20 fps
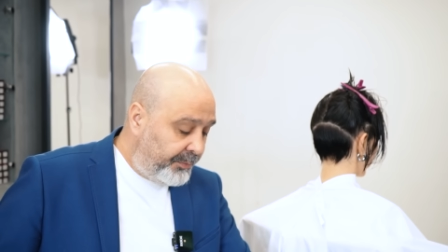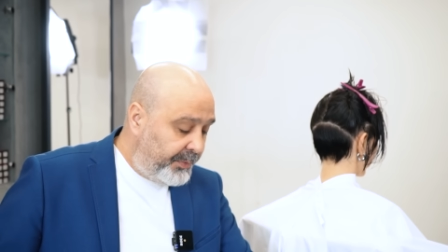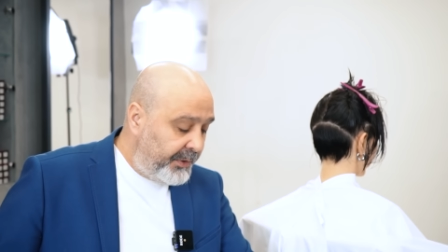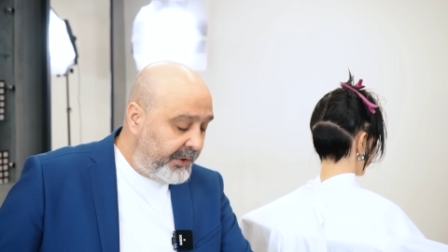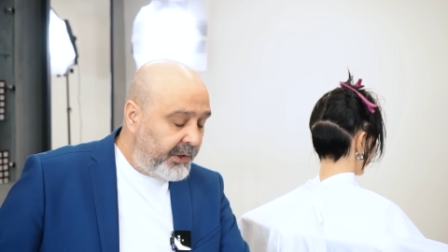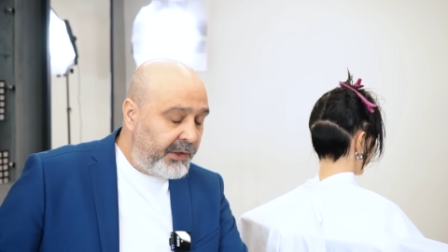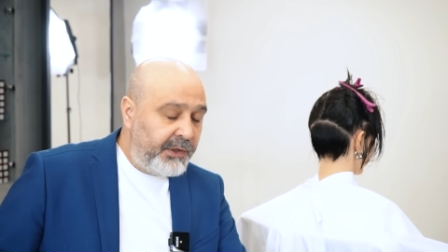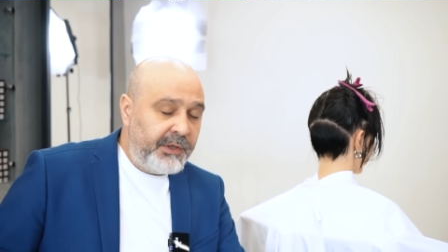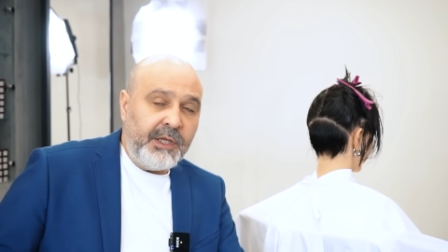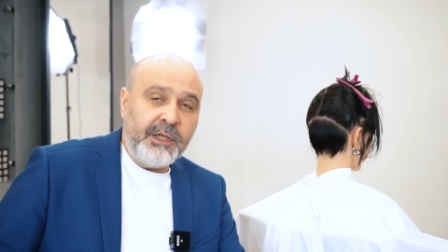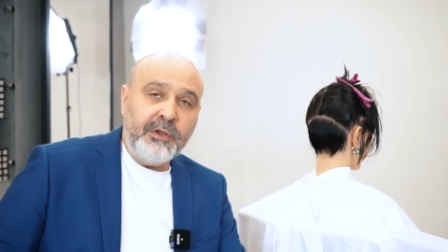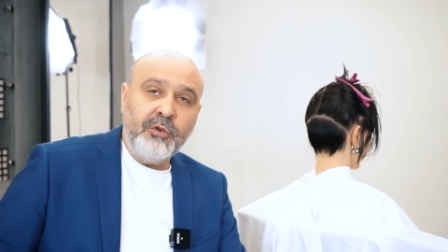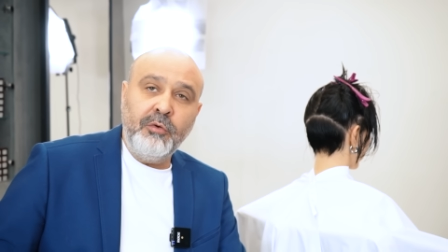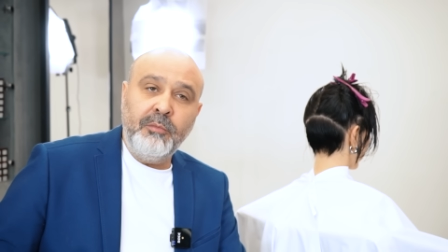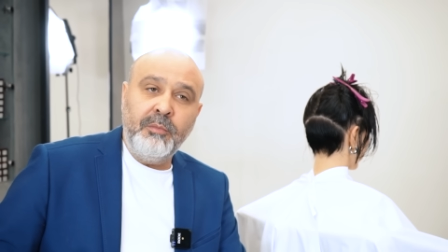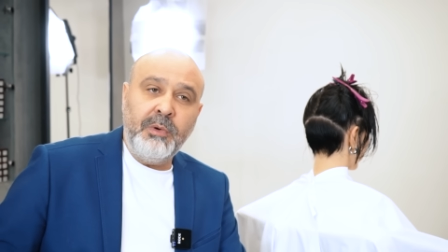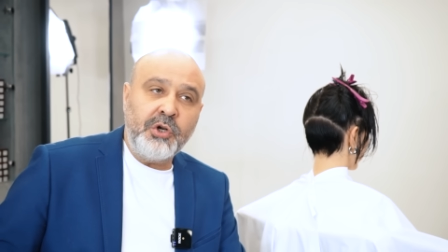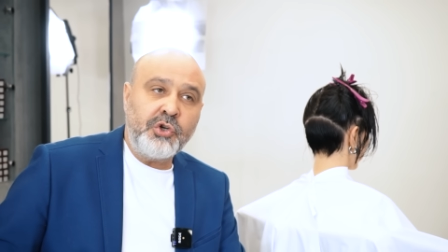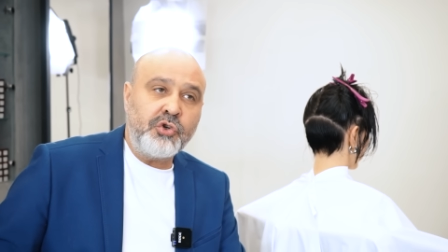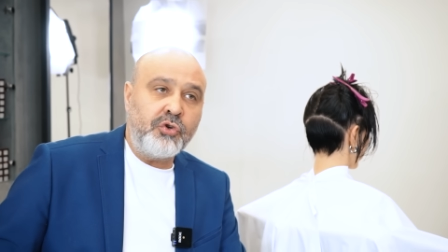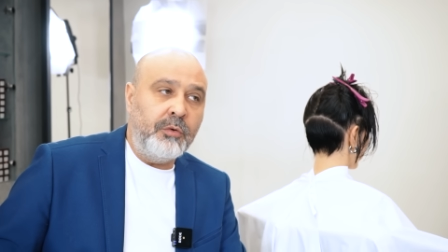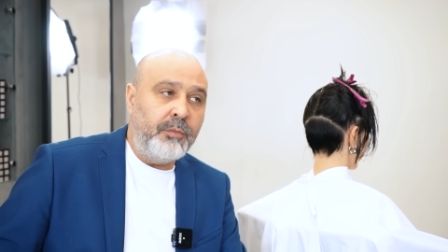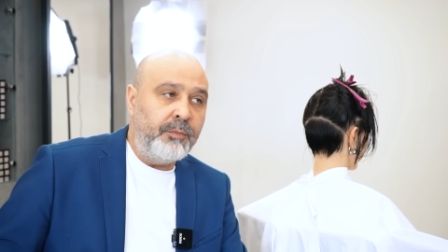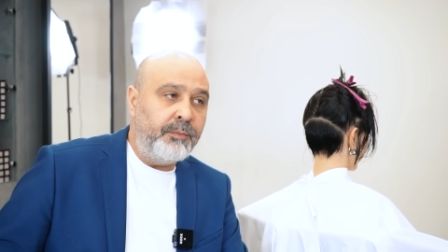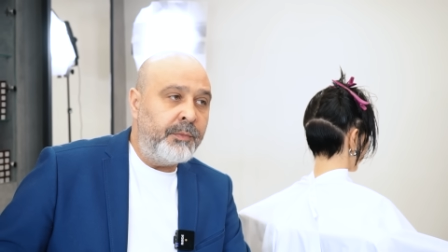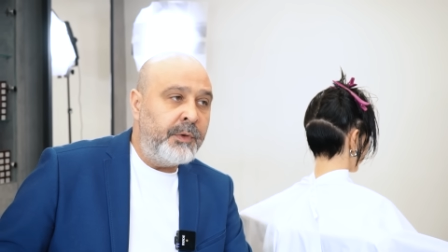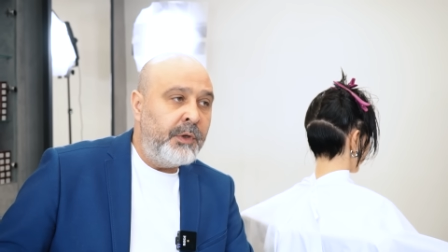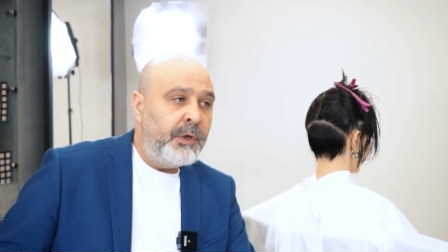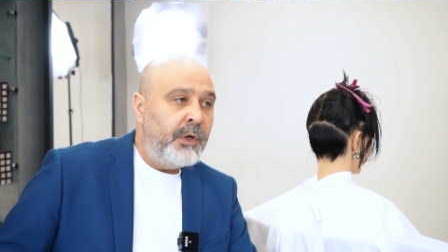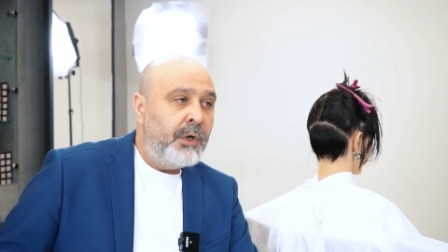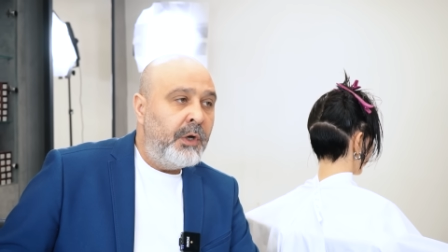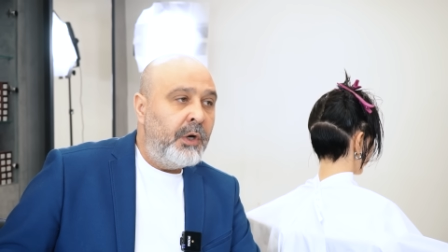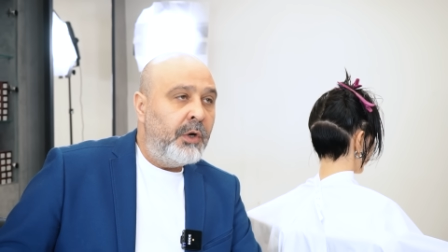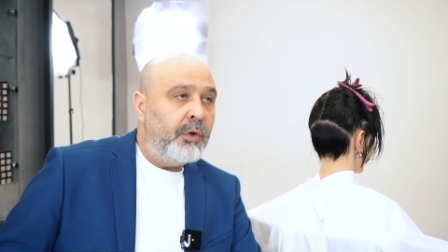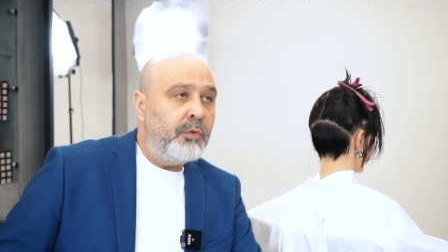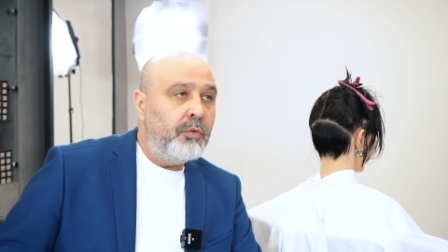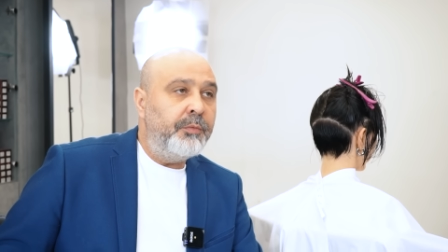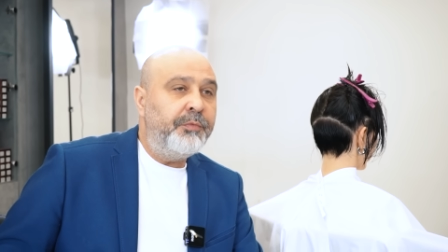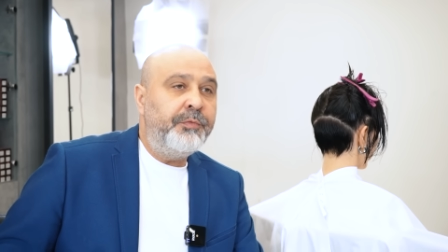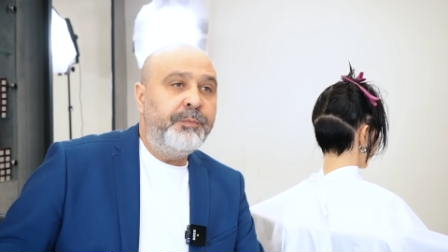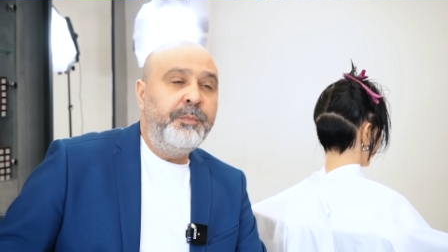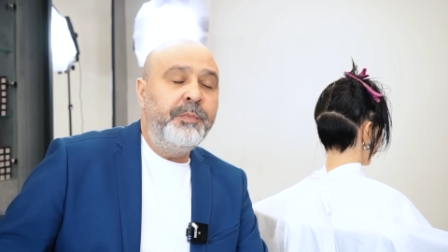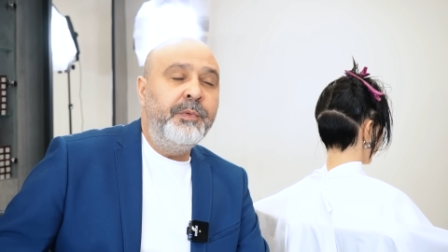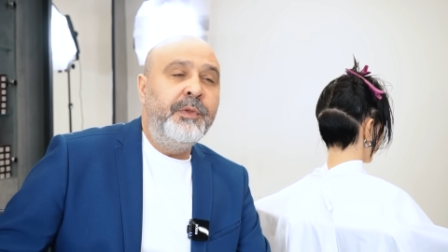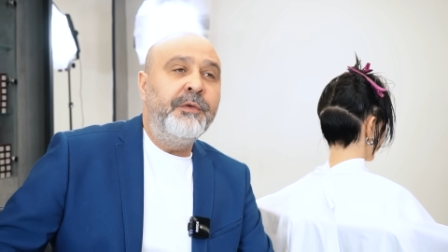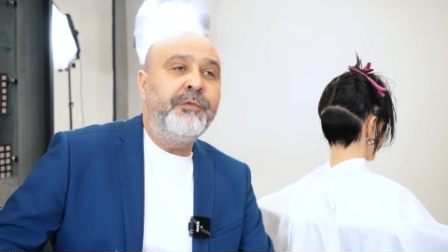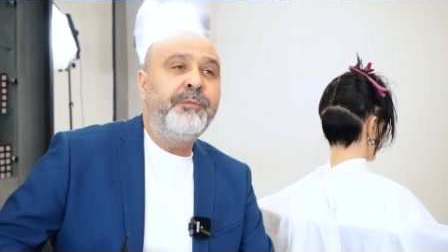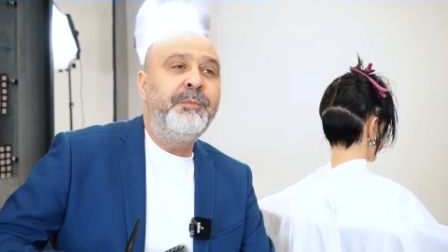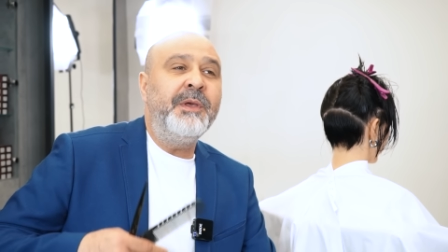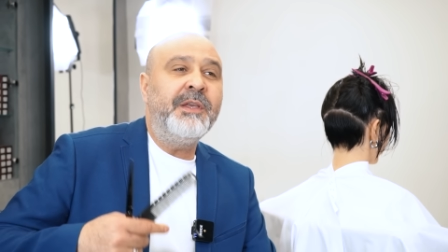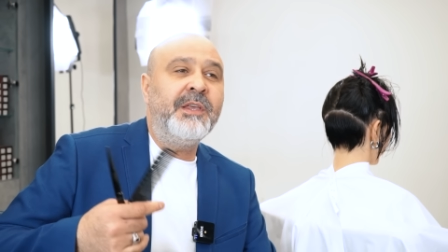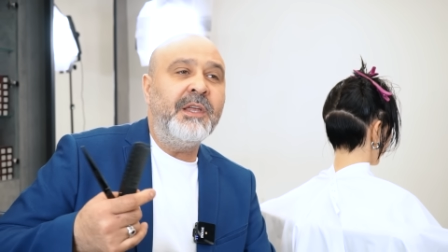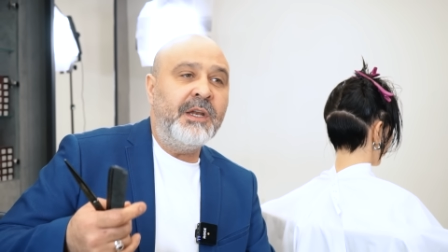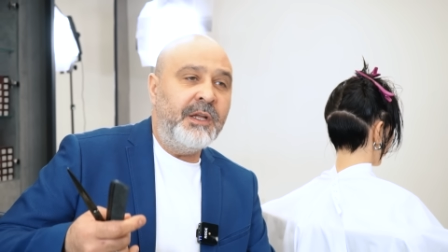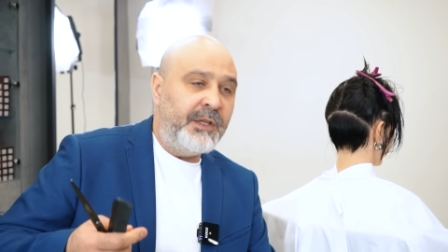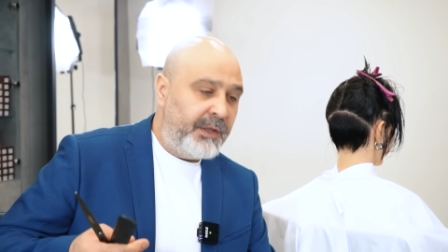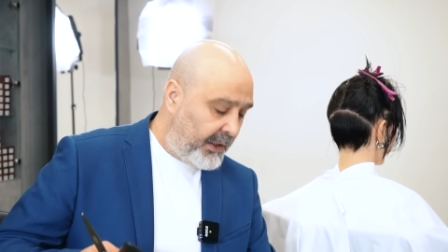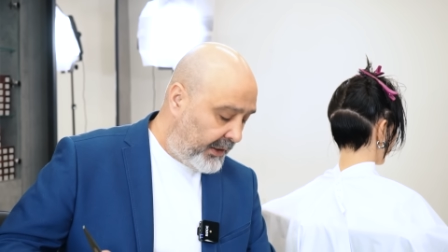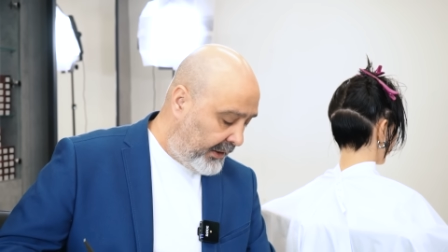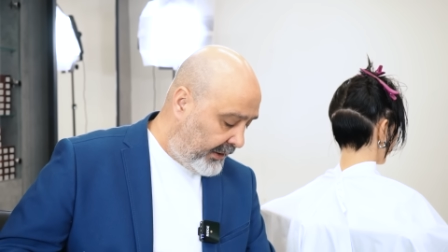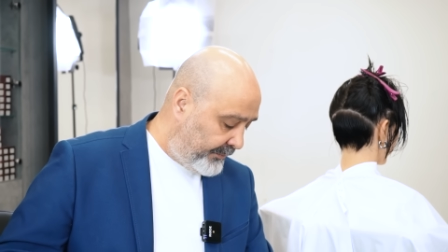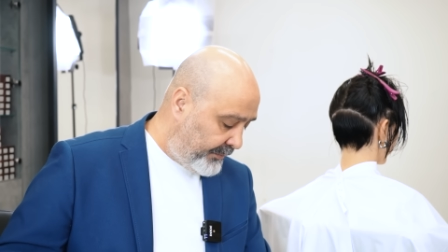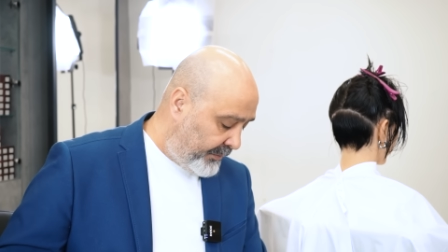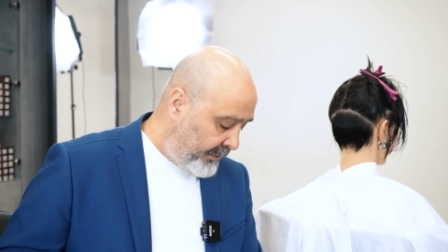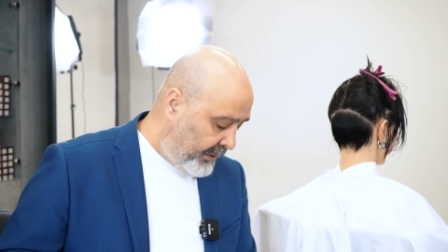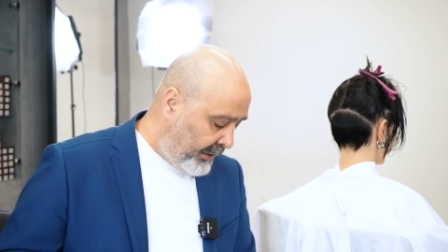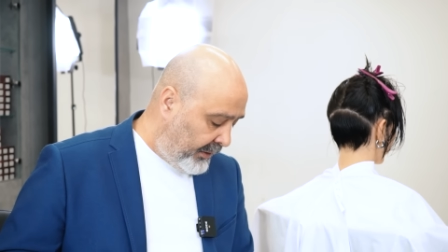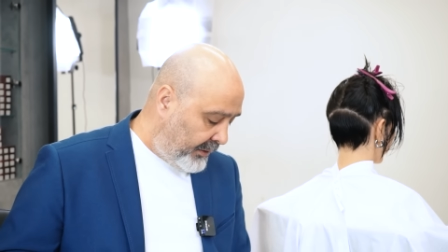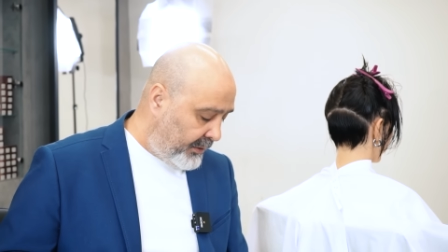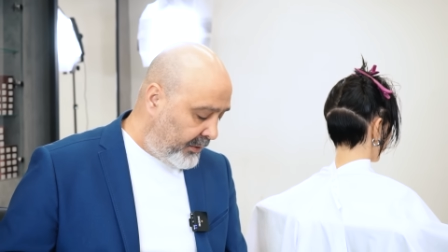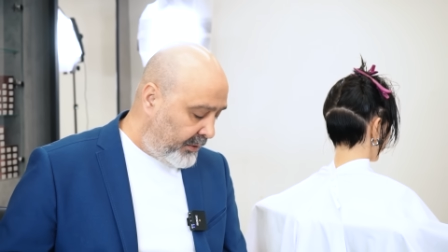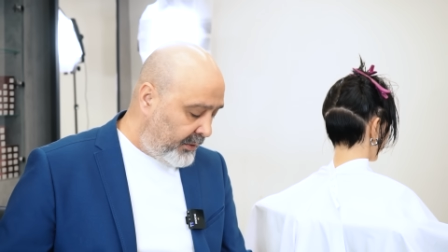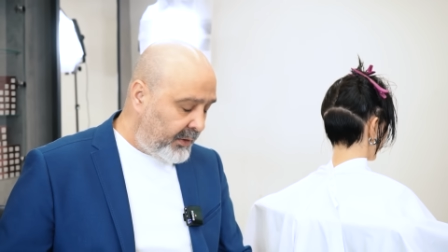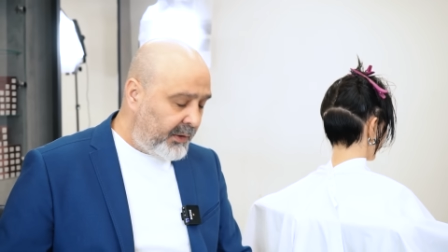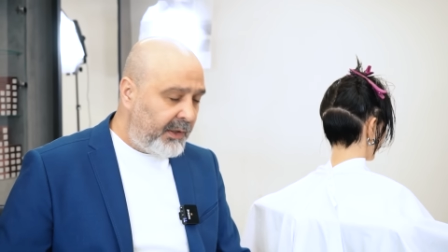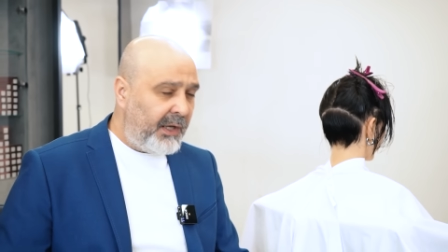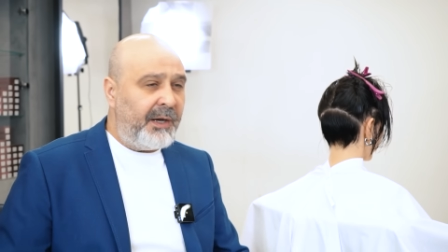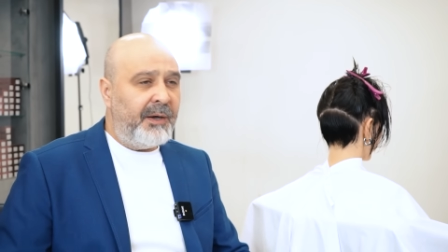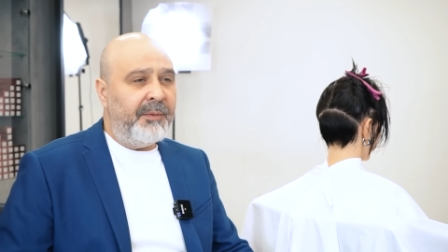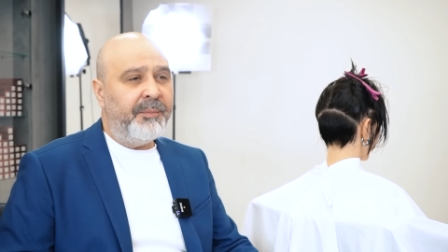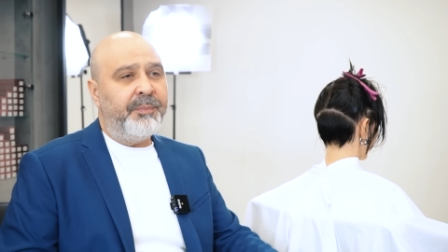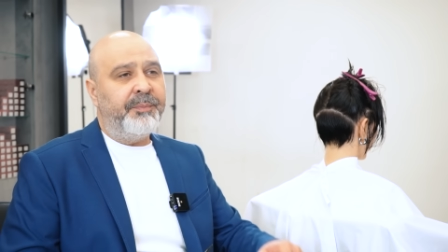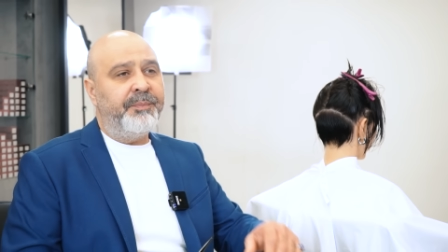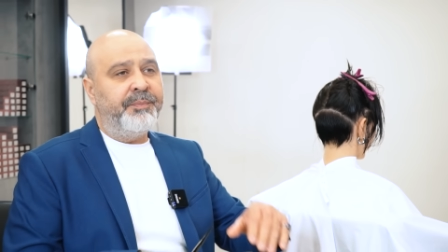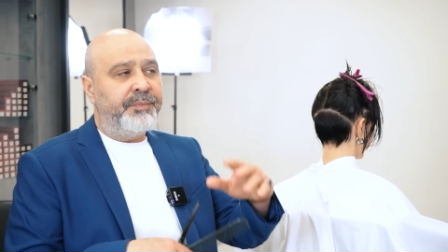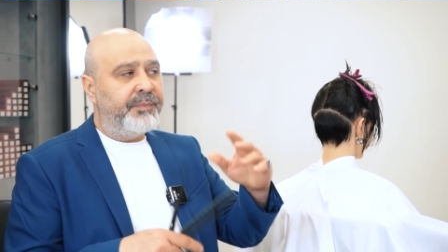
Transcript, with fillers: в Питере на одном большом, ну, в, в Питере на, на, на,